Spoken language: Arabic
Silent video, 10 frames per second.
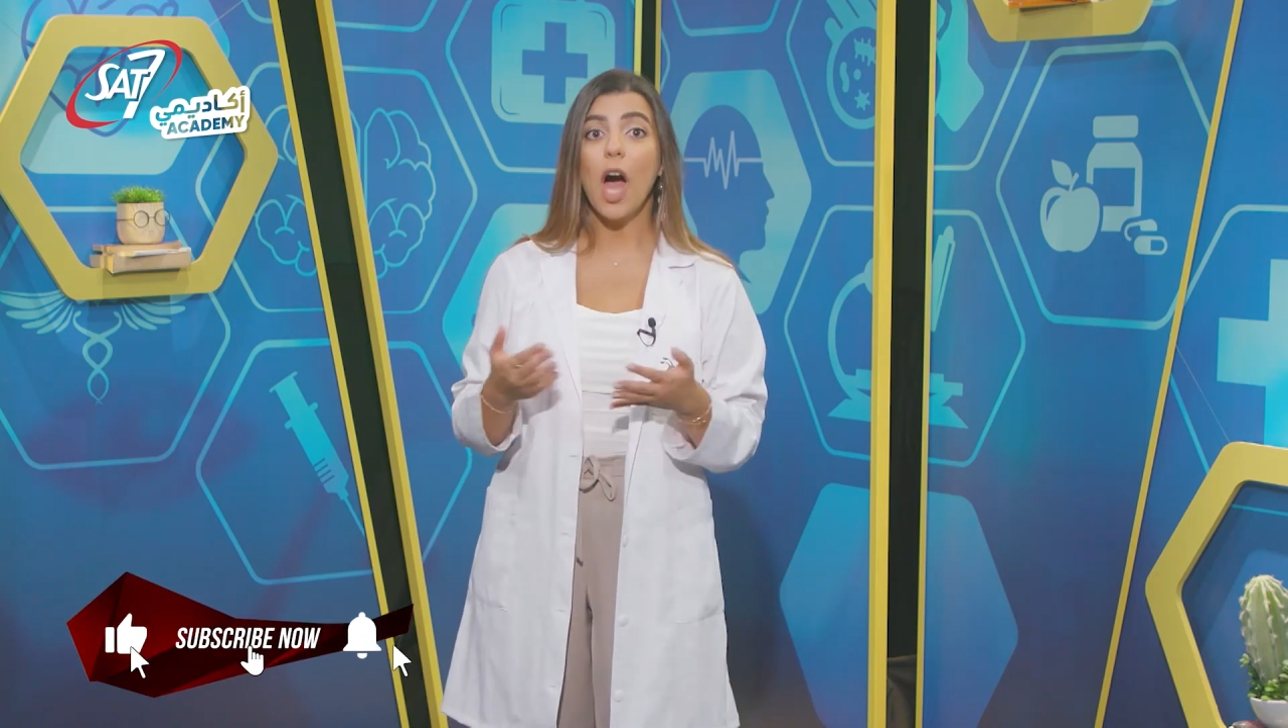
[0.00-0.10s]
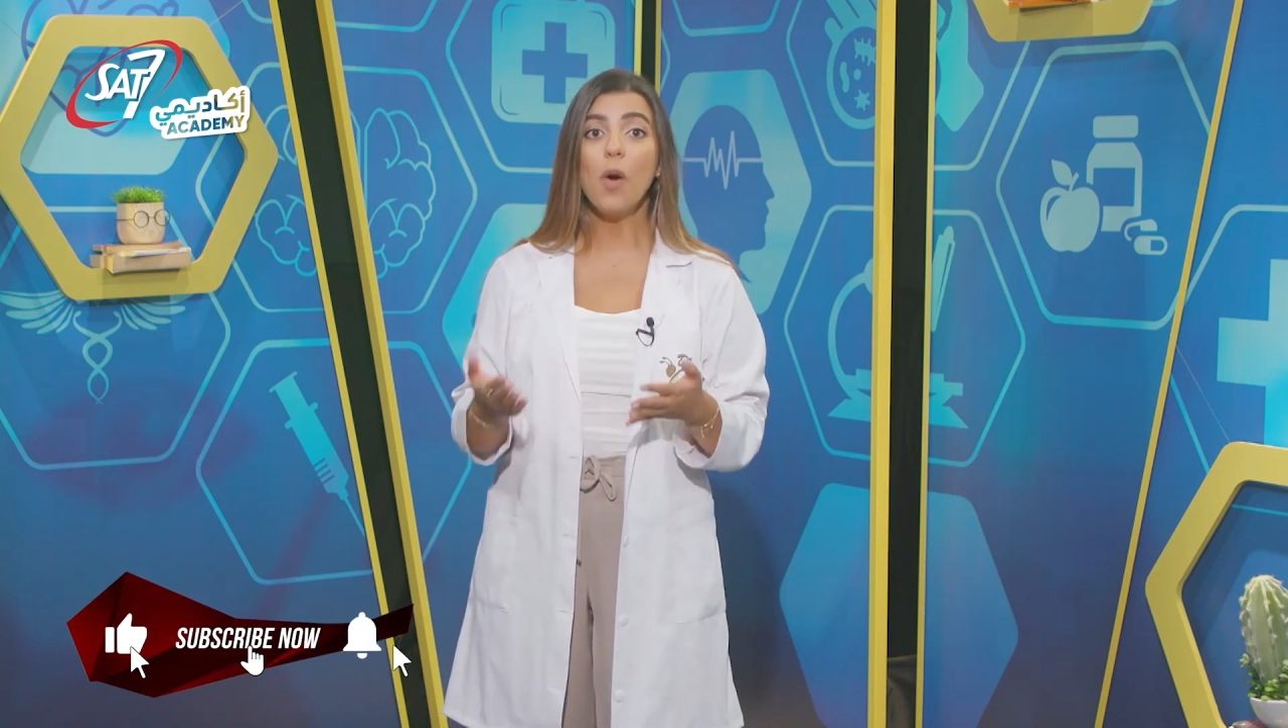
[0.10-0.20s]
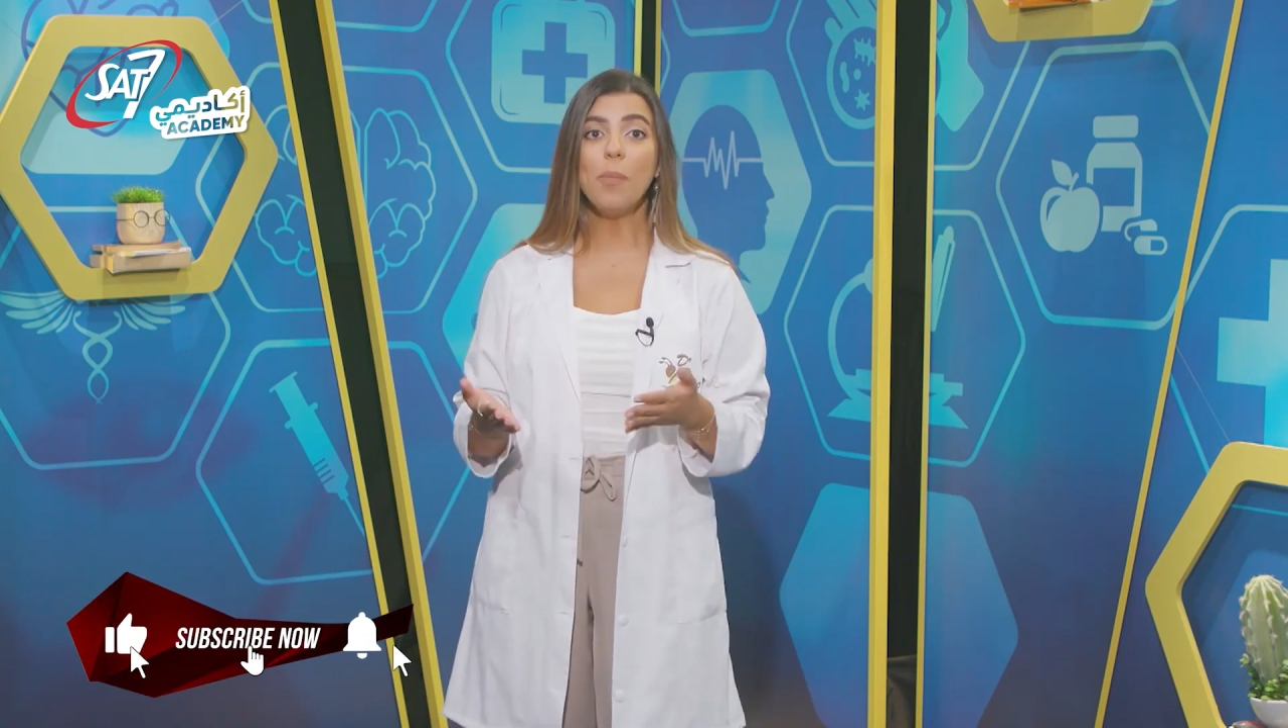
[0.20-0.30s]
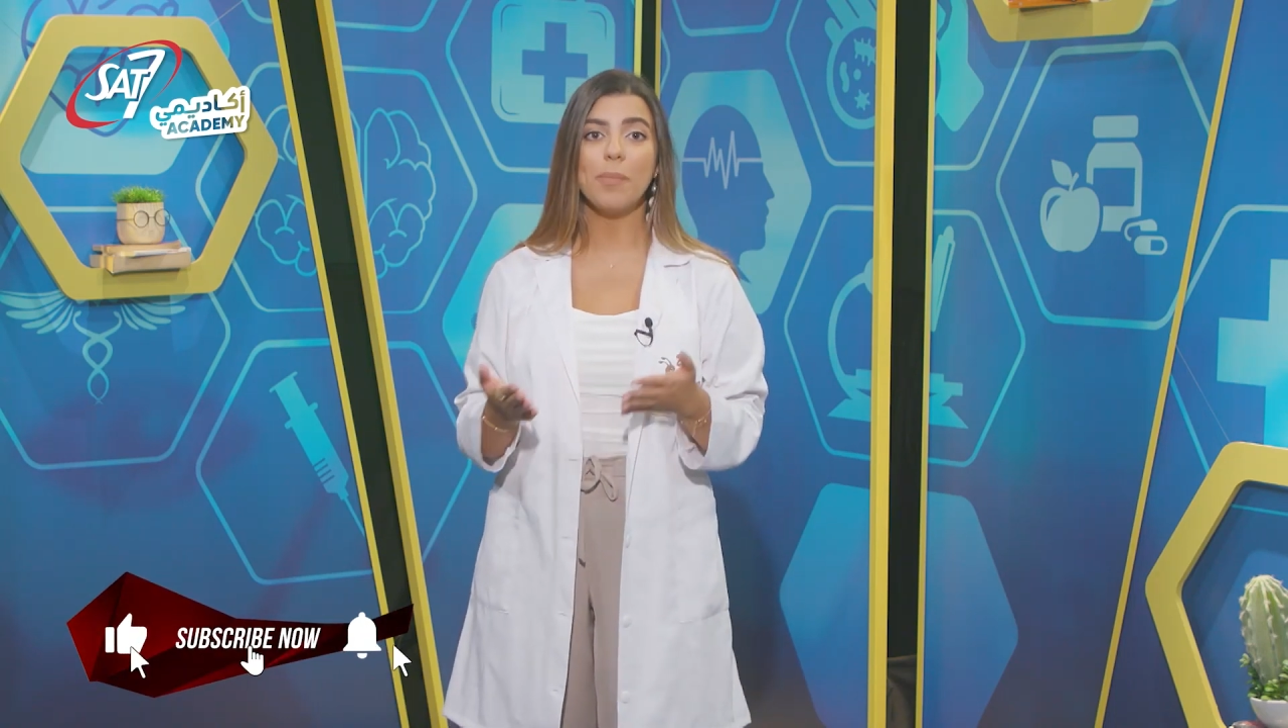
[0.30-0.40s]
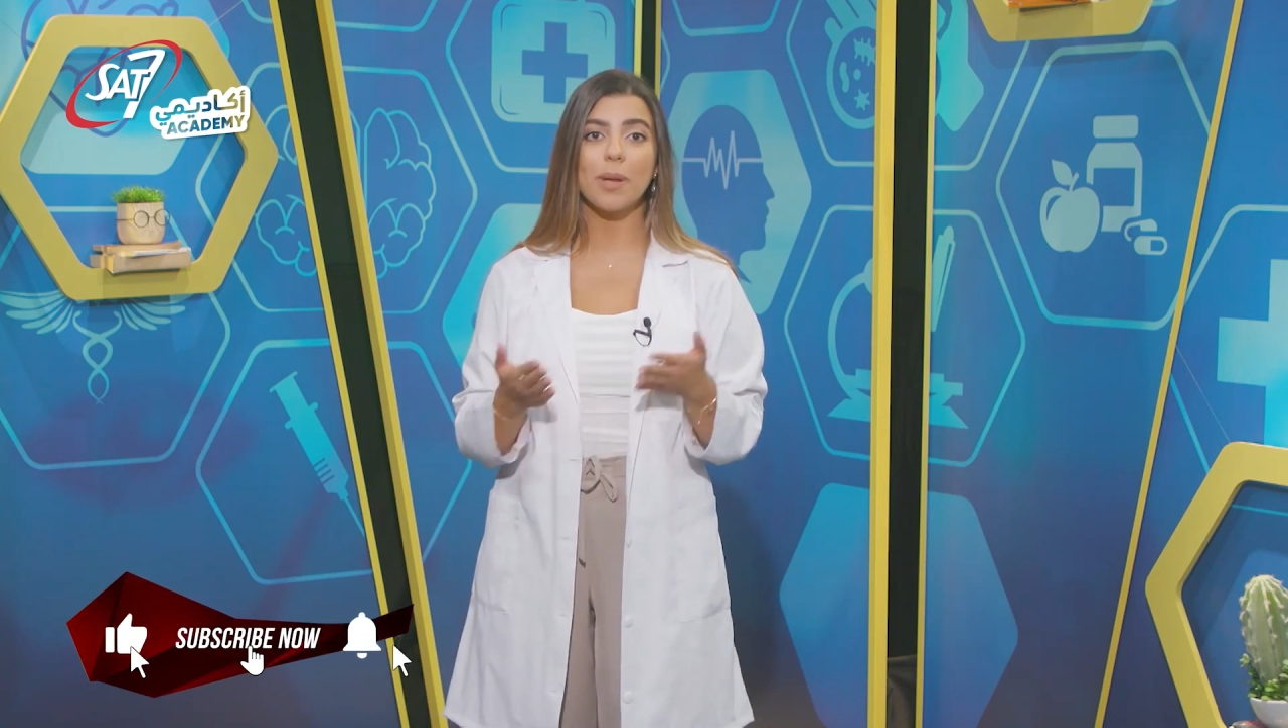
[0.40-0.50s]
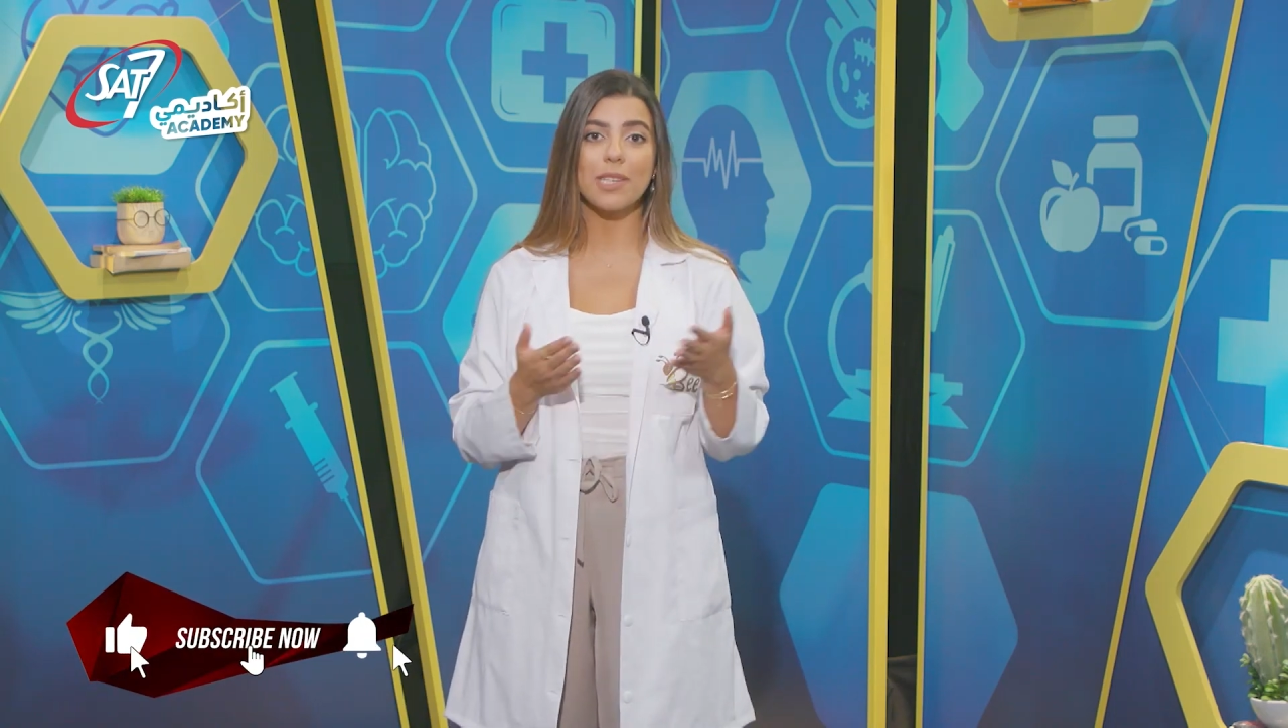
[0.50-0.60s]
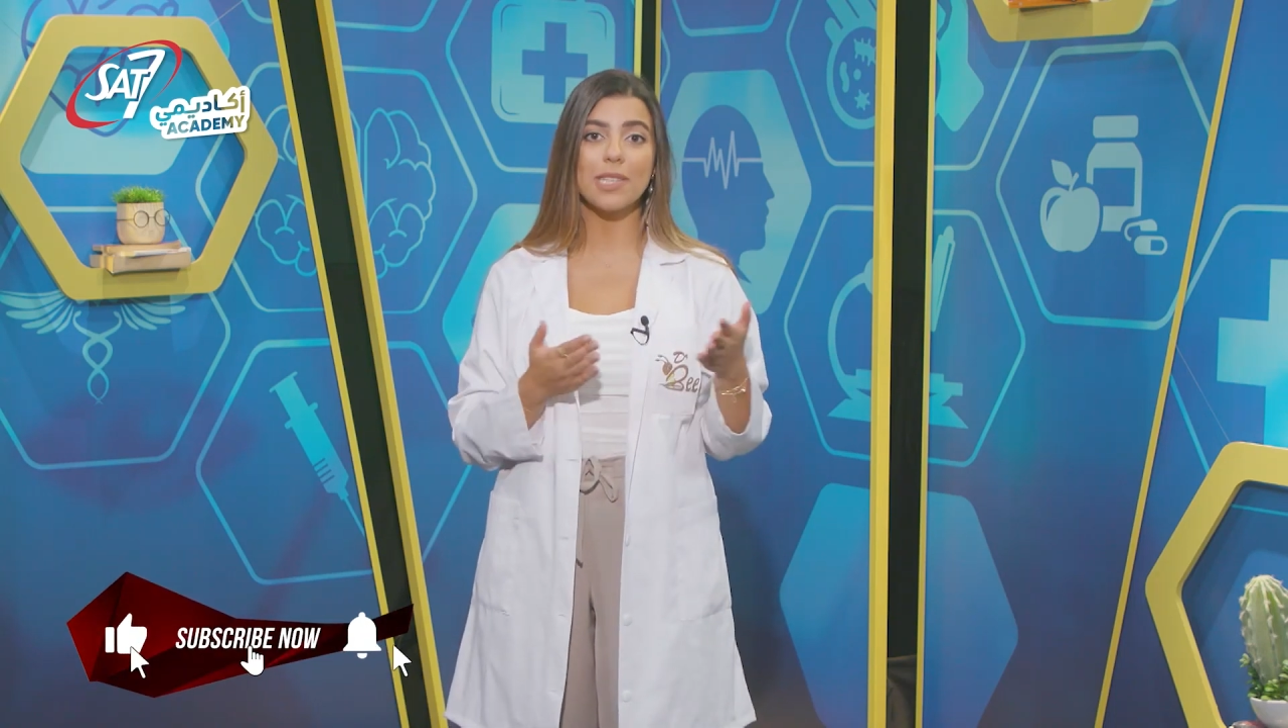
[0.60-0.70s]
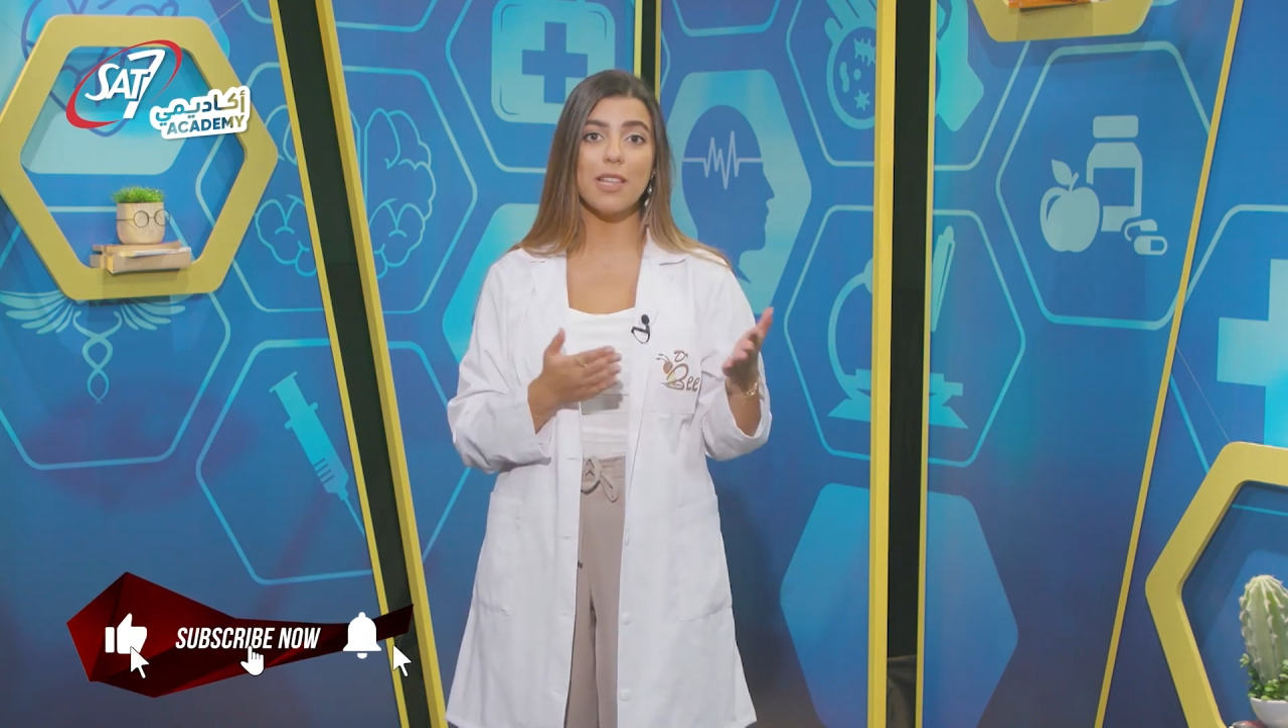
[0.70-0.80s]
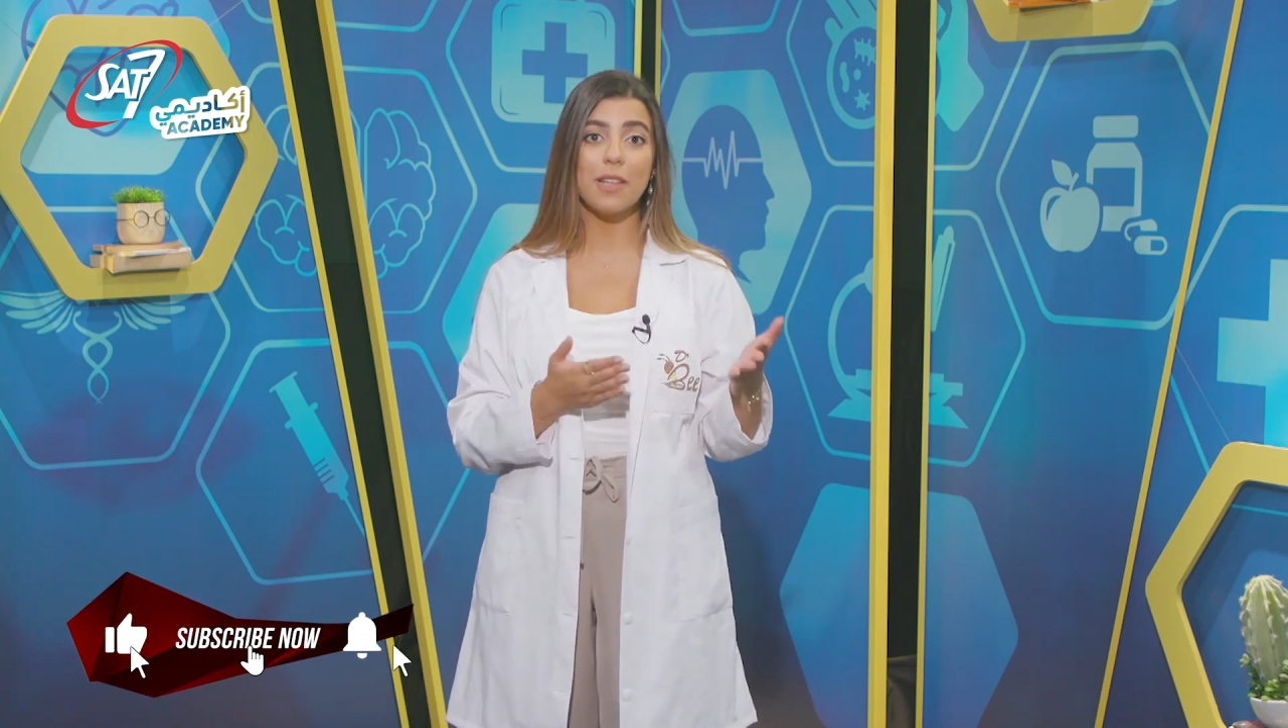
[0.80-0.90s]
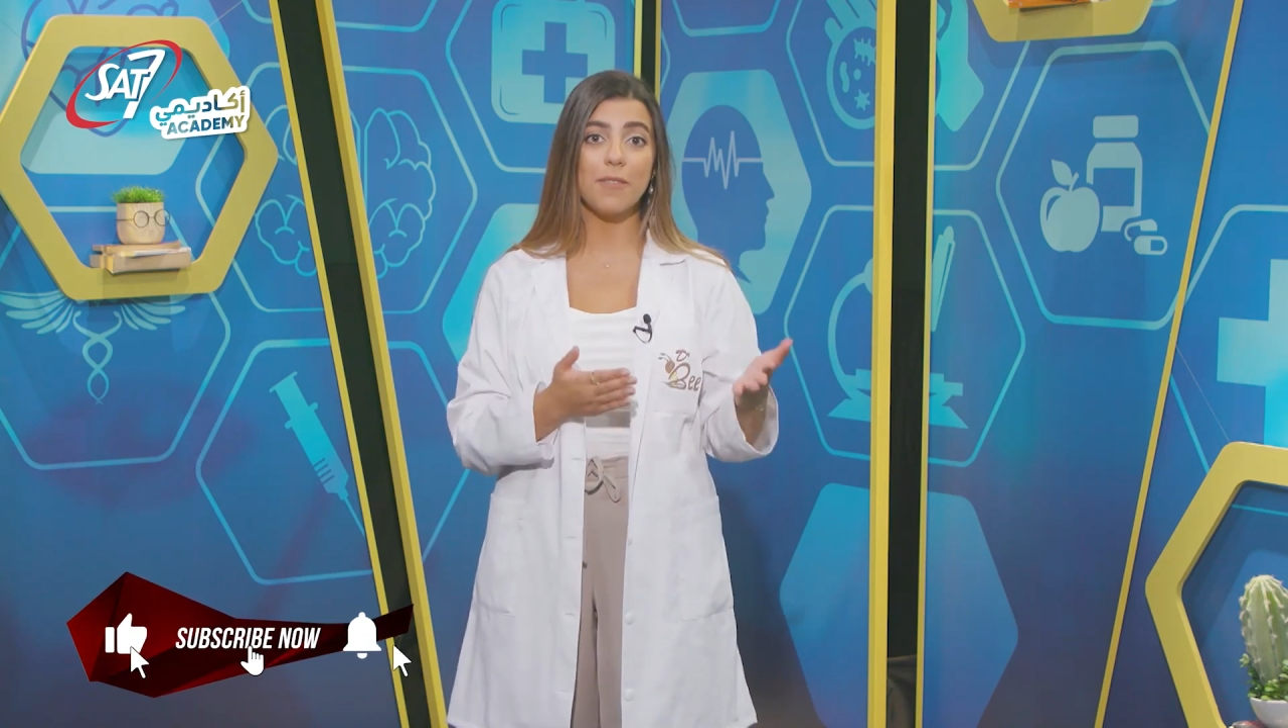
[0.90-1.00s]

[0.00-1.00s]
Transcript: أو من منصات